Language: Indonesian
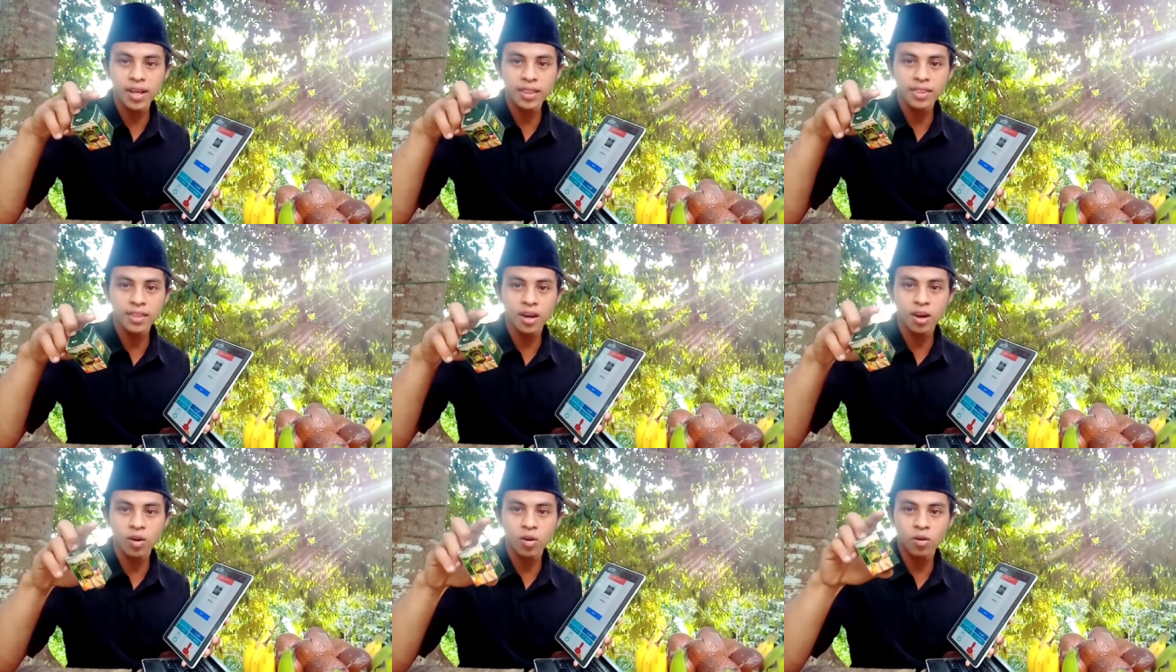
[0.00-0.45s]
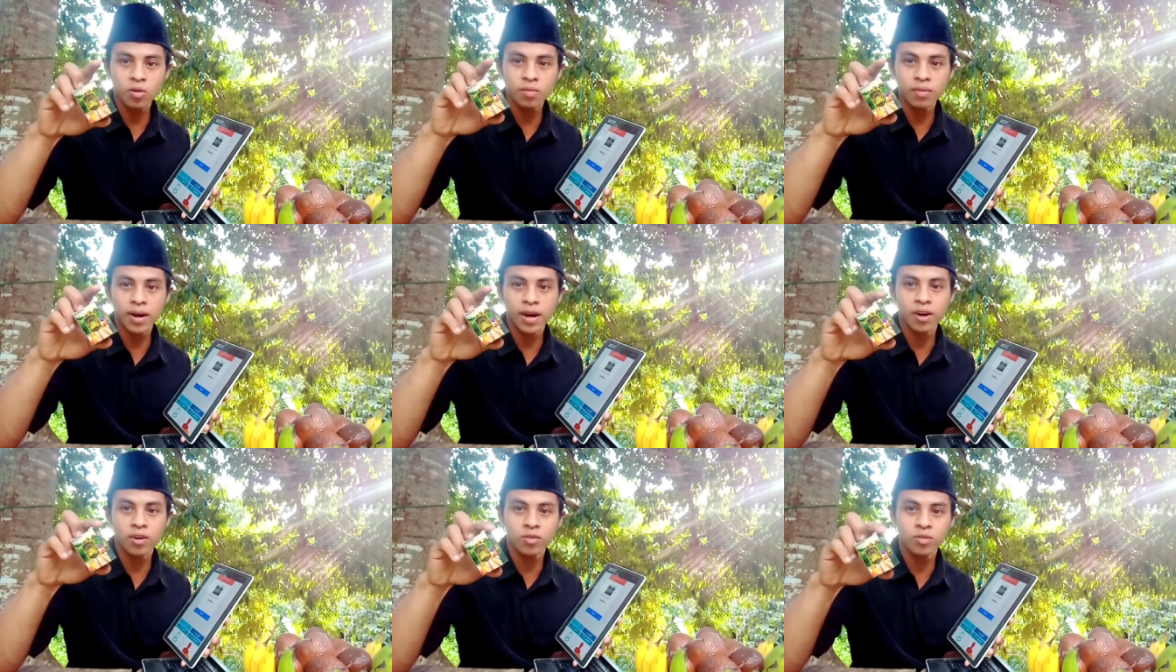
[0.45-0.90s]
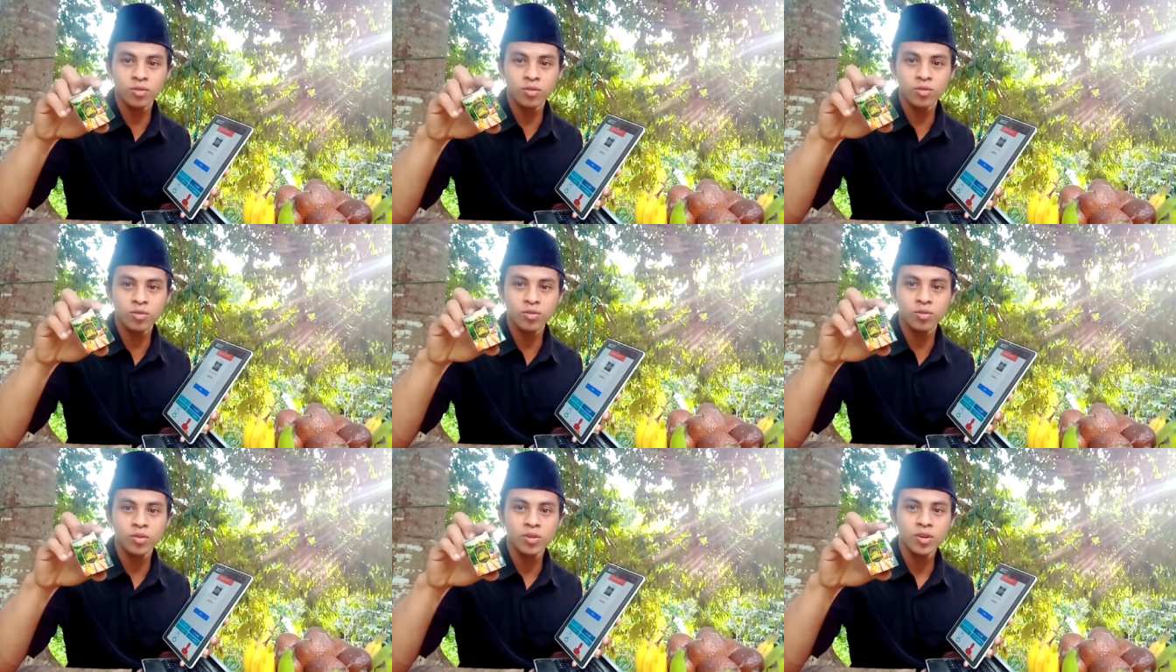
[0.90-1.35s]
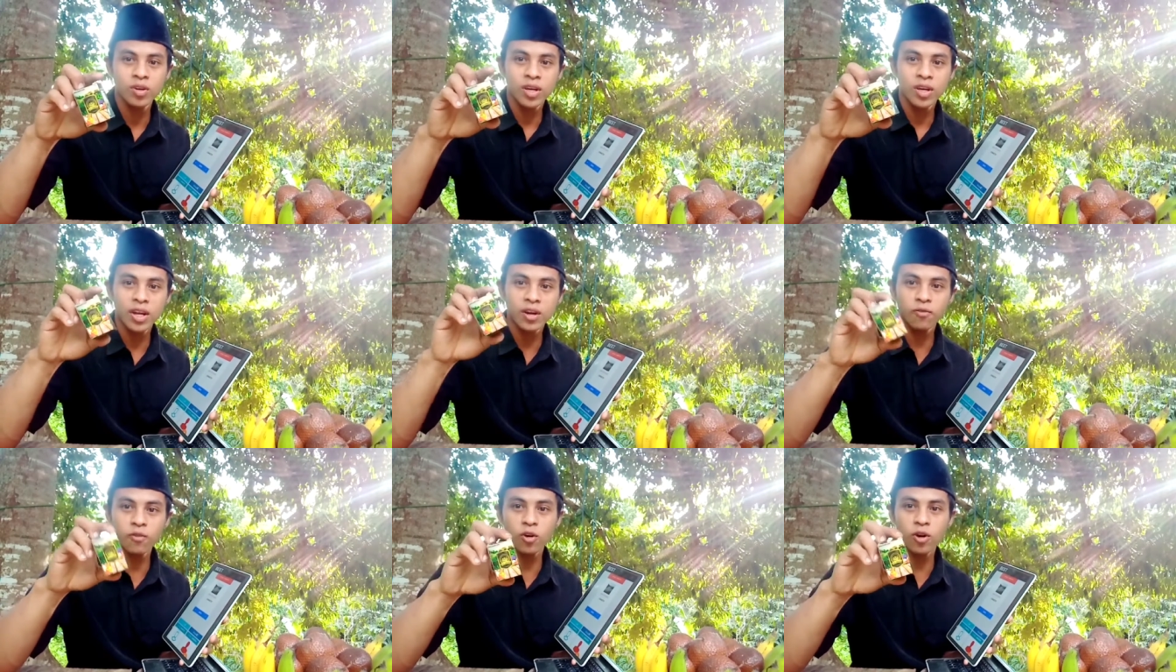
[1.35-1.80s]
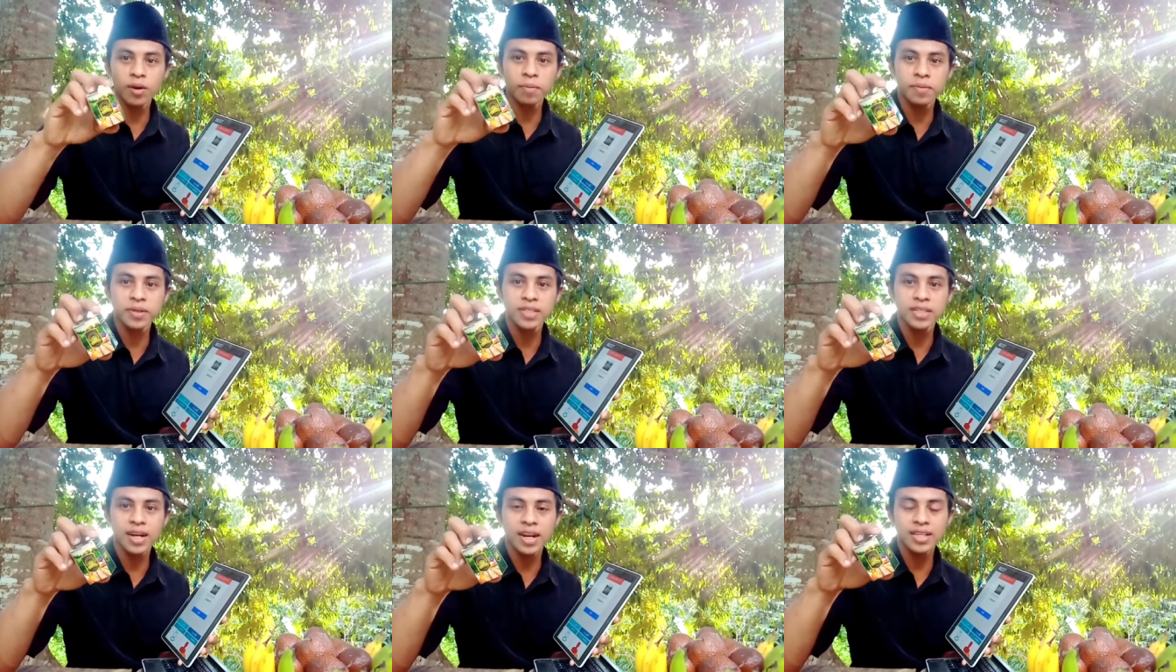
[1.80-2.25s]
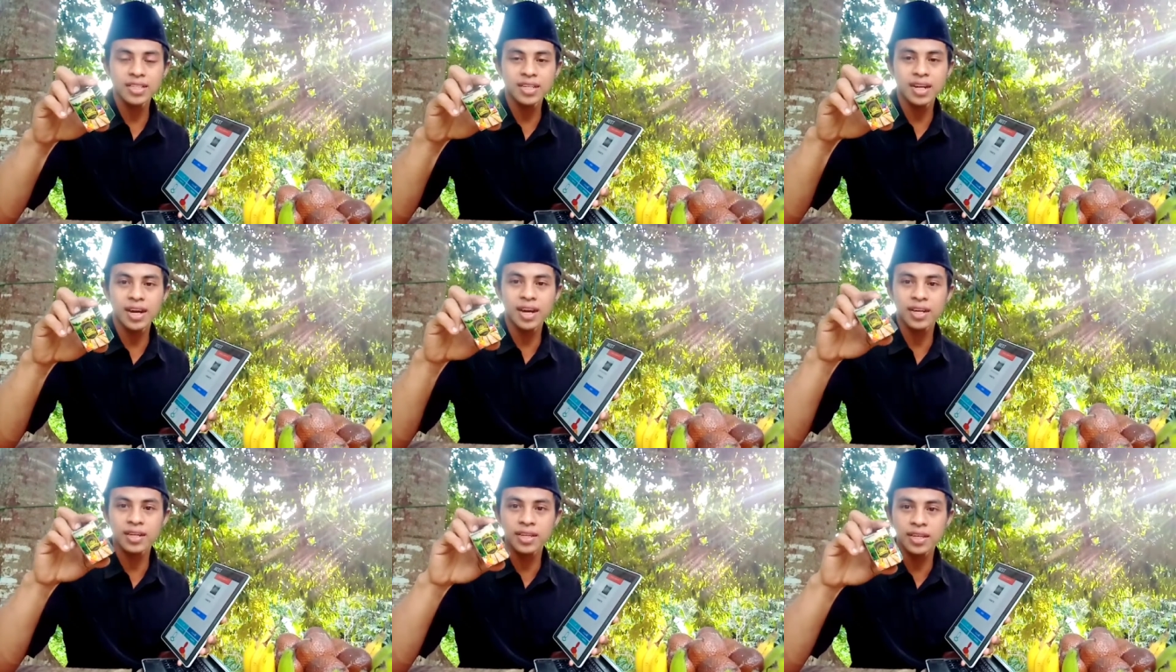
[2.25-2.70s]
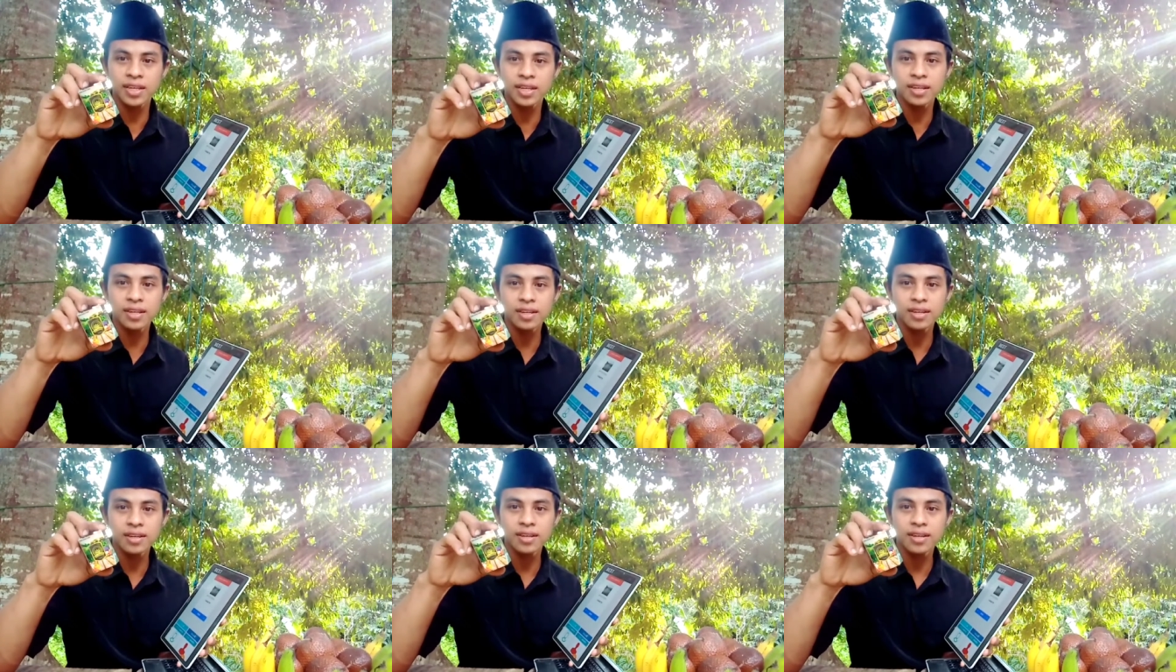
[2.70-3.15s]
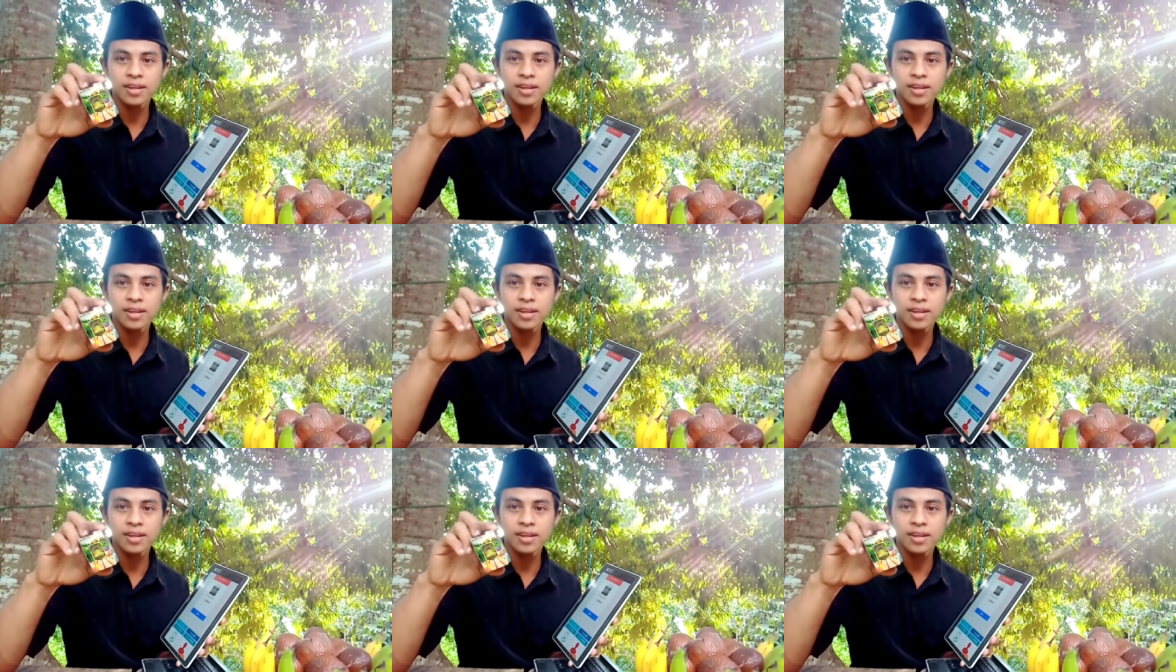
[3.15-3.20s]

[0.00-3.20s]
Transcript: atau mau info lebih jelas lagi